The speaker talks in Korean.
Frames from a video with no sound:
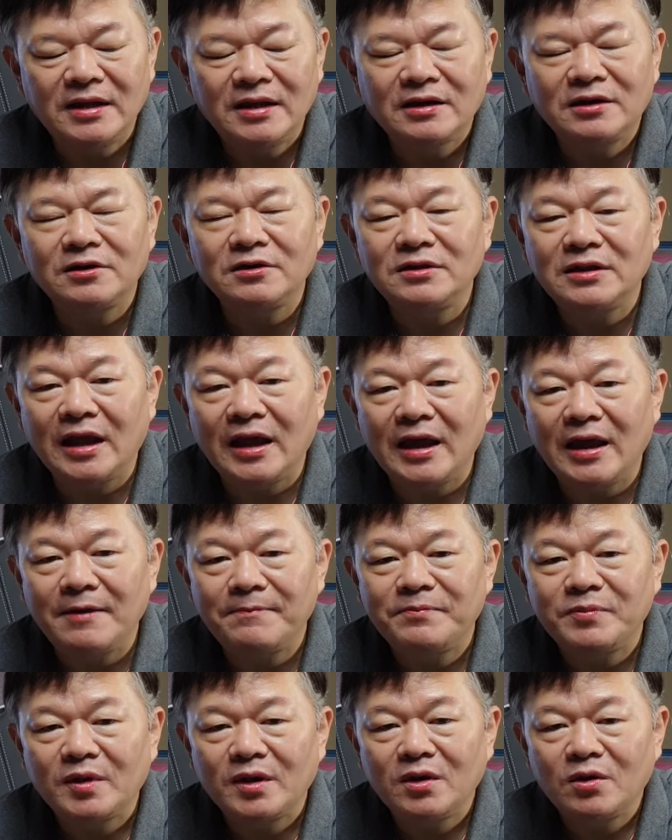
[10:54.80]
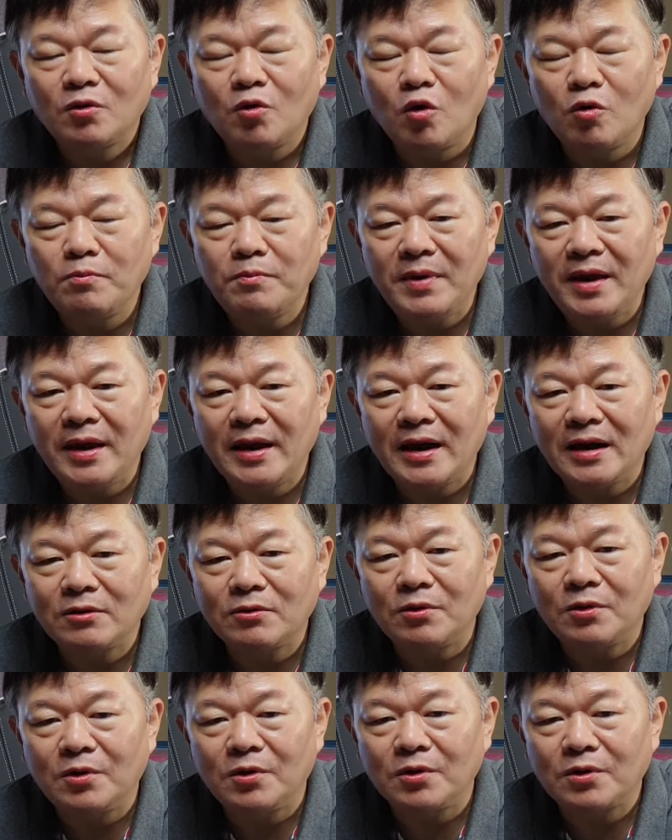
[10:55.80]
그런데
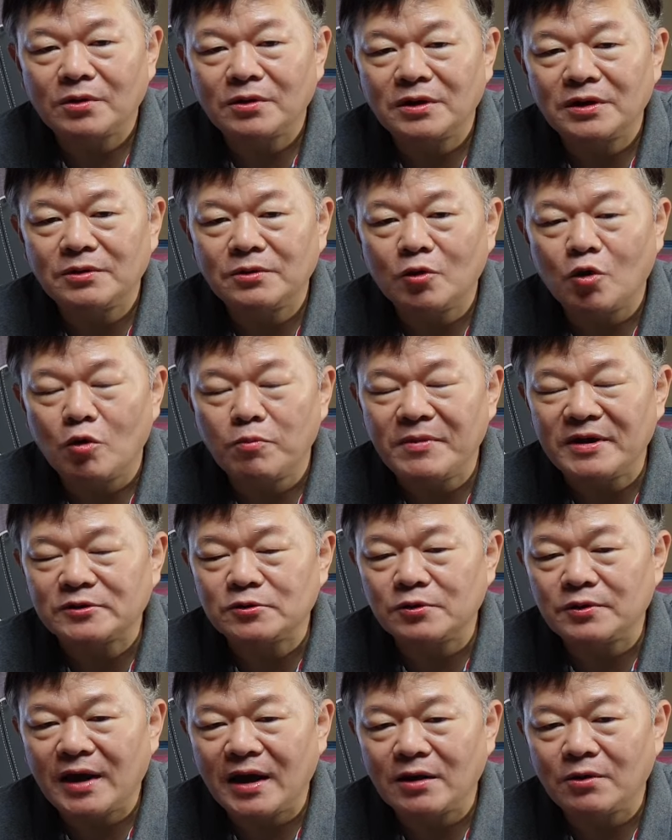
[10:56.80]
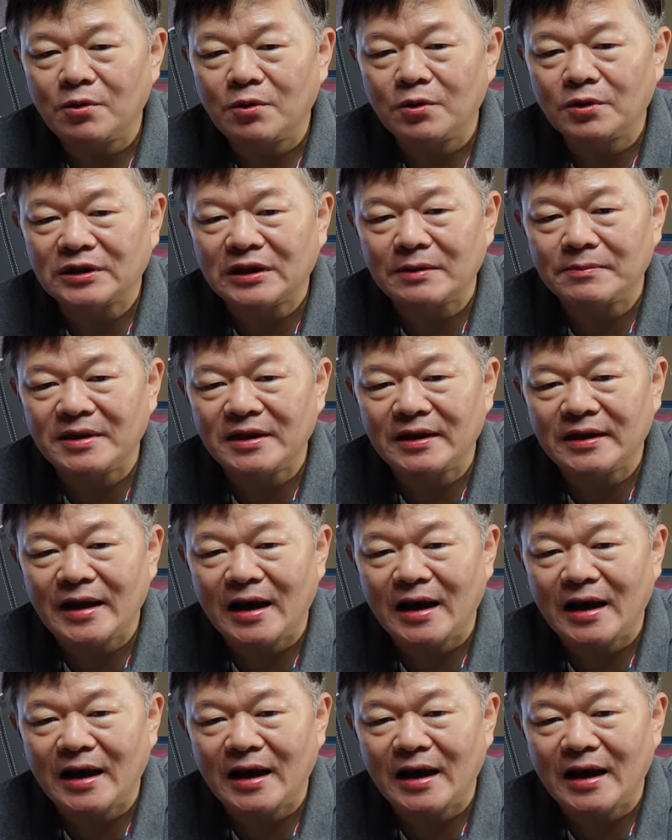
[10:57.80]
공매하고 그리고 공매손하고 그다음에